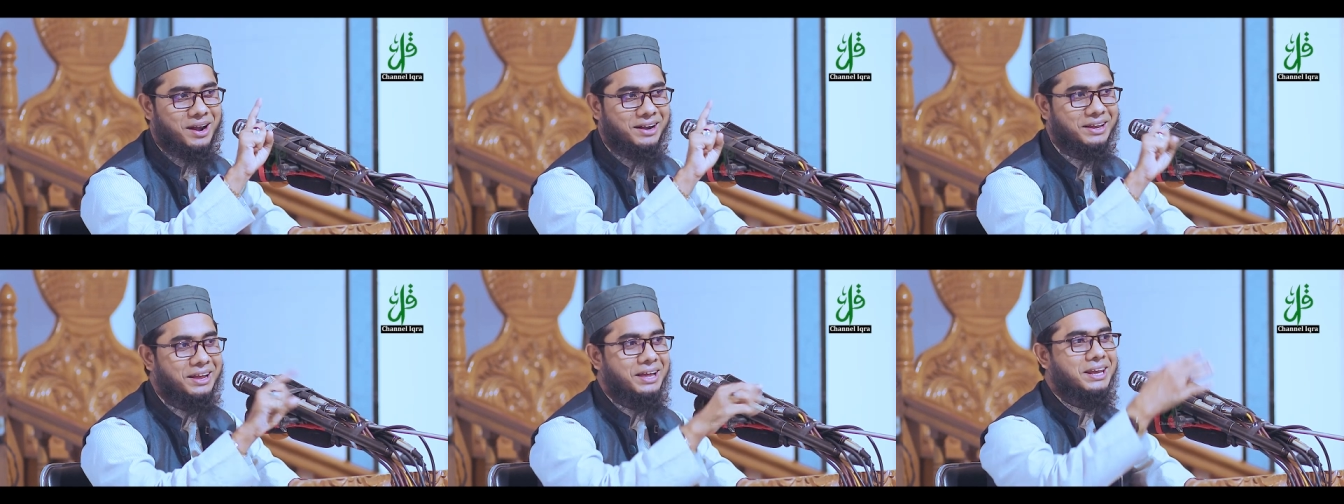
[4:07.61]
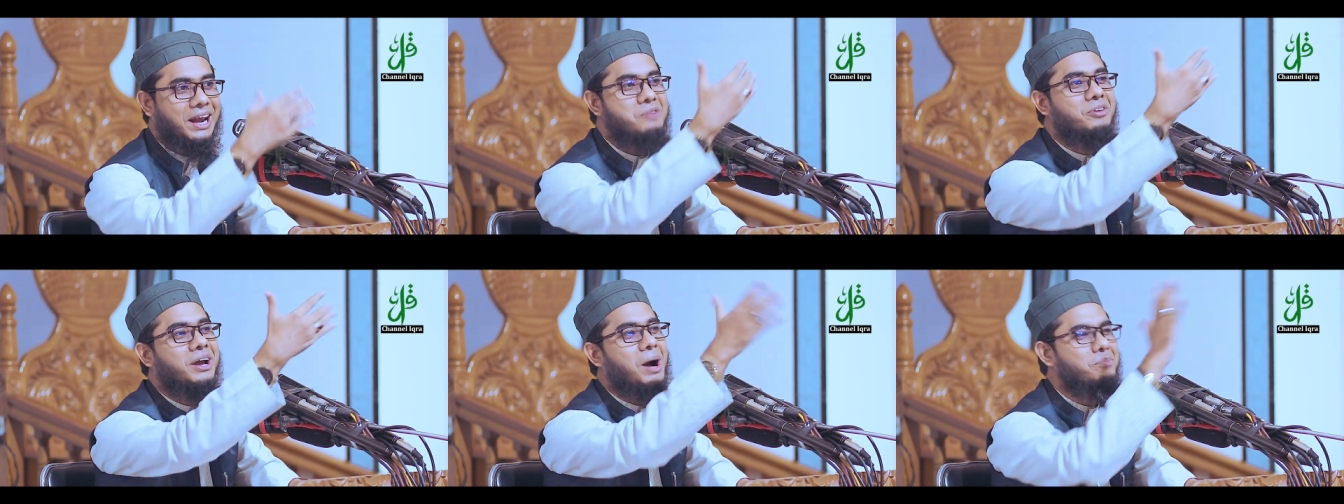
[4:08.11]
পারেন
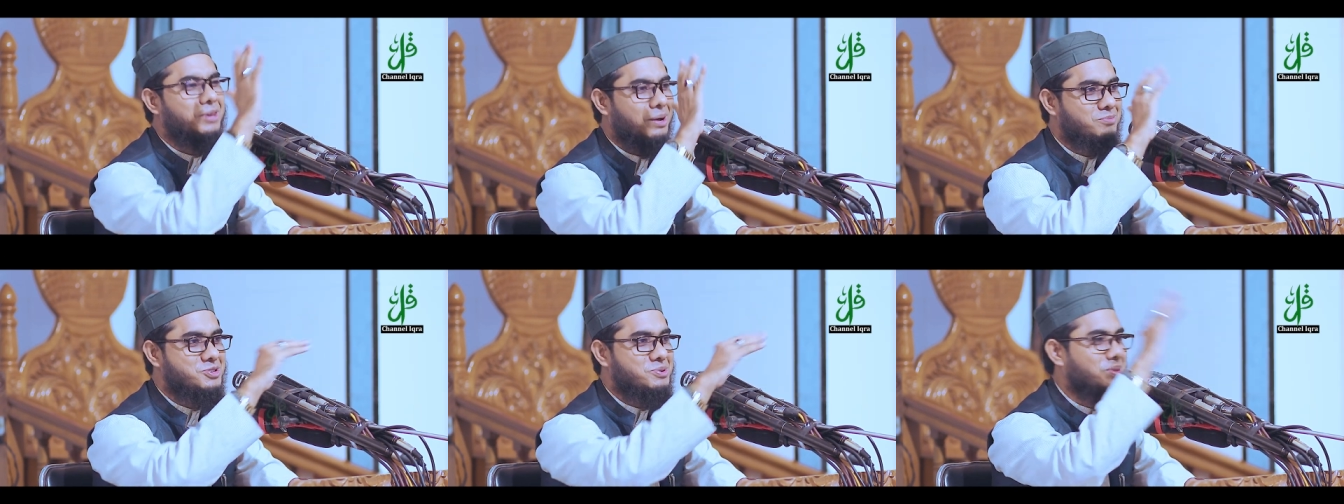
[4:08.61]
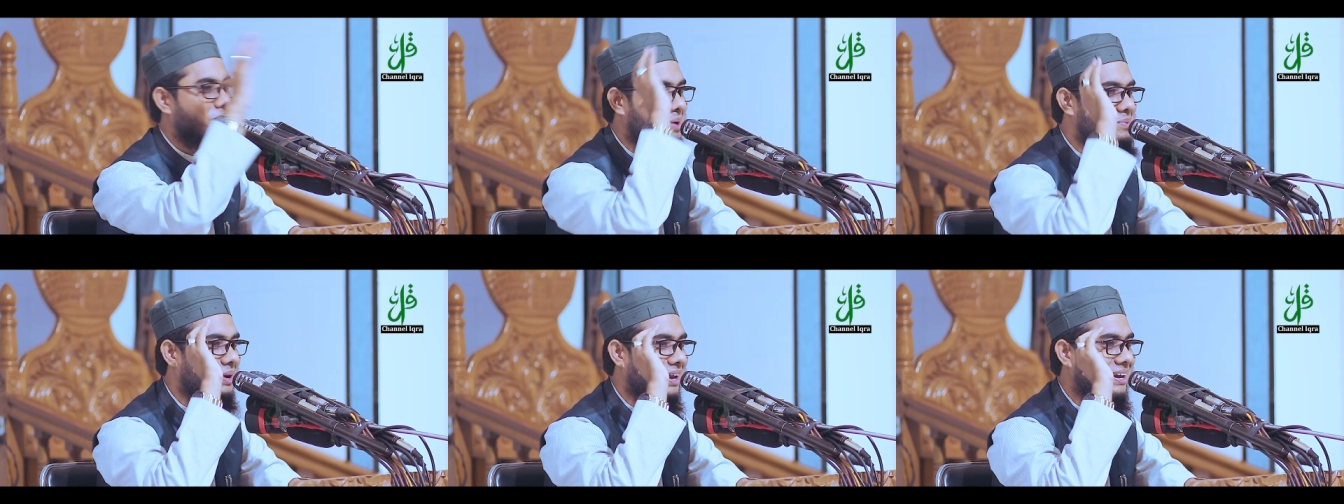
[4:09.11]
লাইফে কামিয়াব
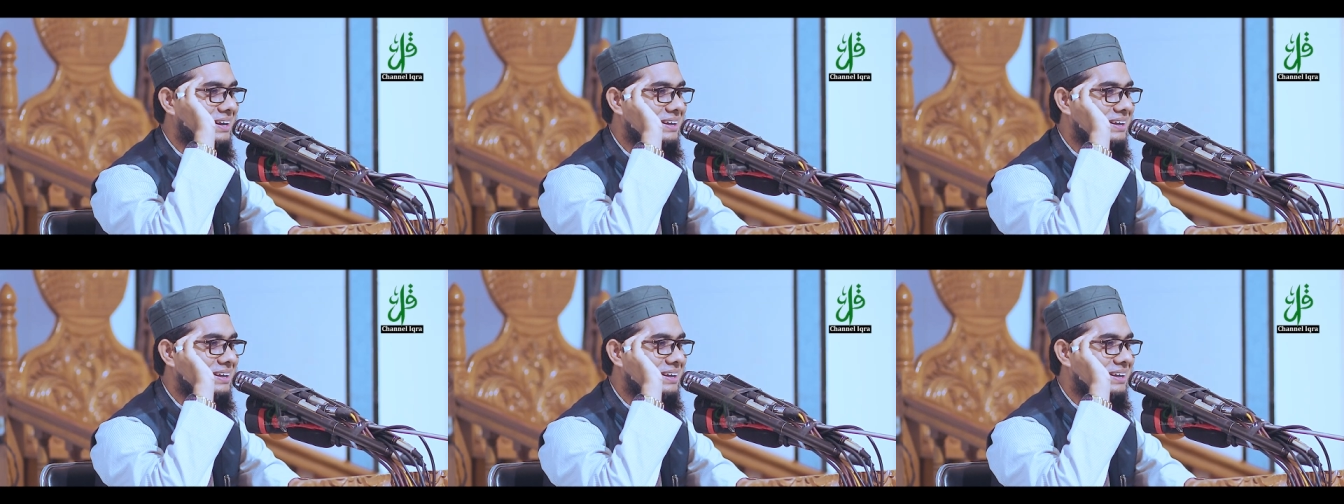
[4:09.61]
সোহানাল্লাহ বলেন